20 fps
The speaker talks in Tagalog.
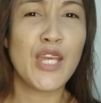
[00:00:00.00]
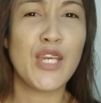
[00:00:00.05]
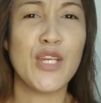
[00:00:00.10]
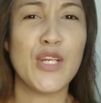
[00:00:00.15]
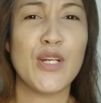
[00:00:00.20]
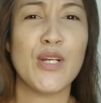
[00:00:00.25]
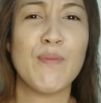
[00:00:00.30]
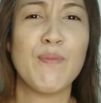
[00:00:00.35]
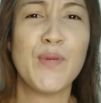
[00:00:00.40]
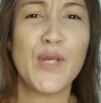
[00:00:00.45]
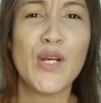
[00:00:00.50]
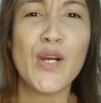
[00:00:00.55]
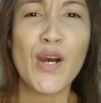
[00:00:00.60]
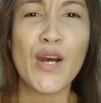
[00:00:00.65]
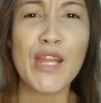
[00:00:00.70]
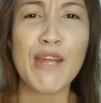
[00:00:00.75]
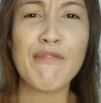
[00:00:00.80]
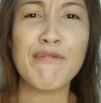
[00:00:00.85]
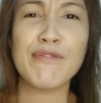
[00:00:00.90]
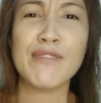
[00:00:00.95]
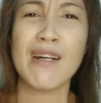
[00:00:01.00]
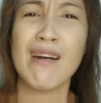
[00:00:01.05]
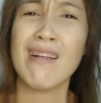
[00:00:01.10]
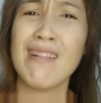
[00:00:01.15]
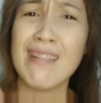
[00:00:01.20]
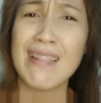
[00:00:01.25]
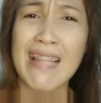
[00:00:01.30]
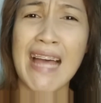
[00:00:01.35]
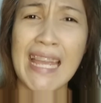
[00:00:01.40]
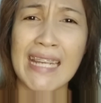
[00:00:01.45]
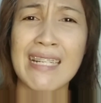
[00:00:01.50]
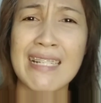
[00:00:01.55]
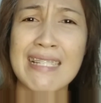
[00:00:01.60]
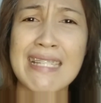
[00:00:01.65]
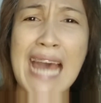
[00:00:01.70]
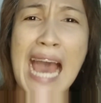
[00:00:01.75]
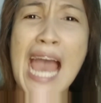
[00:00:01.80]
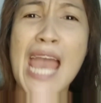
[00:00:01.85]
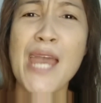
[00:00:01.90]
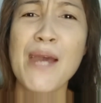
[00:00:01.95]
You're beautiful like a
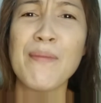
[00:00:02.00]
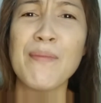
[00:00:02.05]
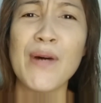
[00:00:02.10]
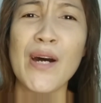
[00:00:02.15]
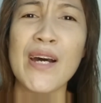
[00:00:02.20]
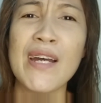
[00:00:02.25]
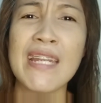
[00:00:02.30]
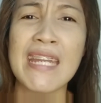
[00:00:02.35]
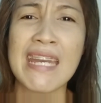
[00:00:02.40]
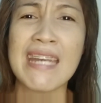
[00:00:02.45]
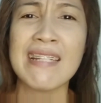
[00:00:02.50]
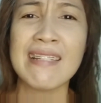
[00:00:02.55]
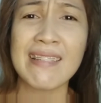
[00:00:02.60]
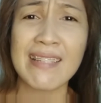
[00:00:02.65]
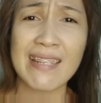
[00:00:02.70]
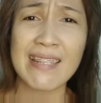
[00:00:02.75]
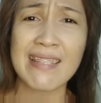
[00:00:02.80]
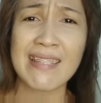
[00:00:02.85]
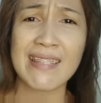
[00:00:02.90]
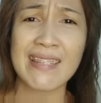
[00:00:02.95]
diamond in the